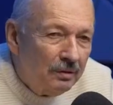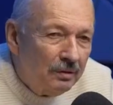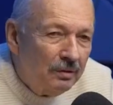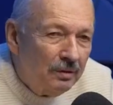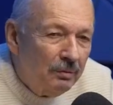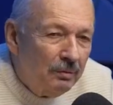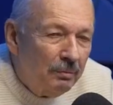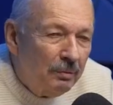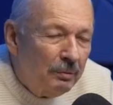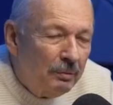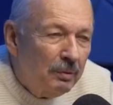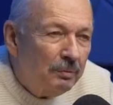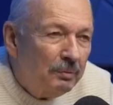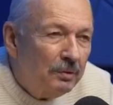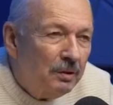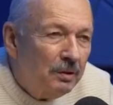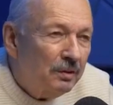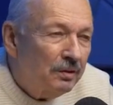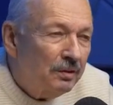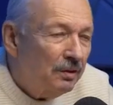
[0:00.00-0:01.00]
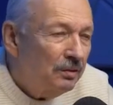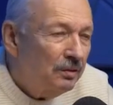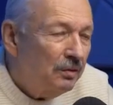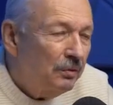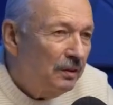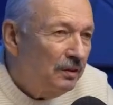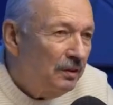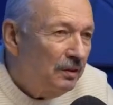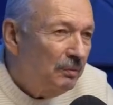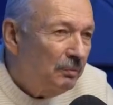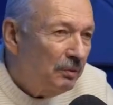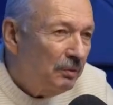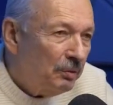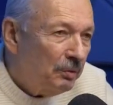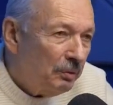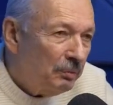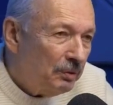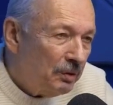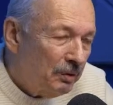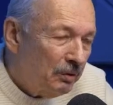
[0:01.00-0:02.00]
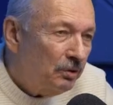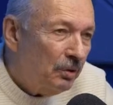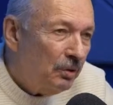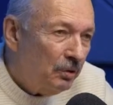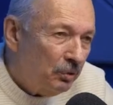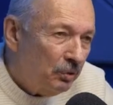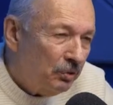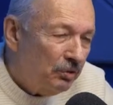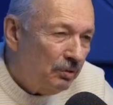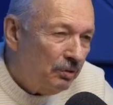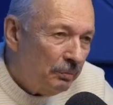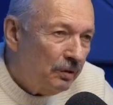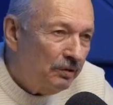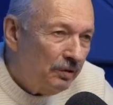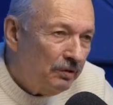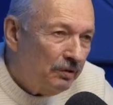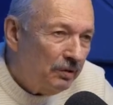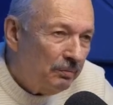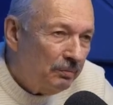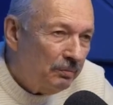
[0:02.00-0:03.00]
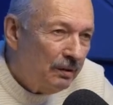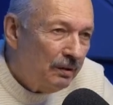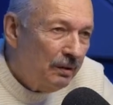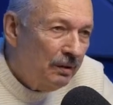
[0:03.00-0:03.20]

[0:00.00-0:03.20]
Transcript: Когда мы имеем дело с шизофренией, мы имеем дело с серьезным процессом.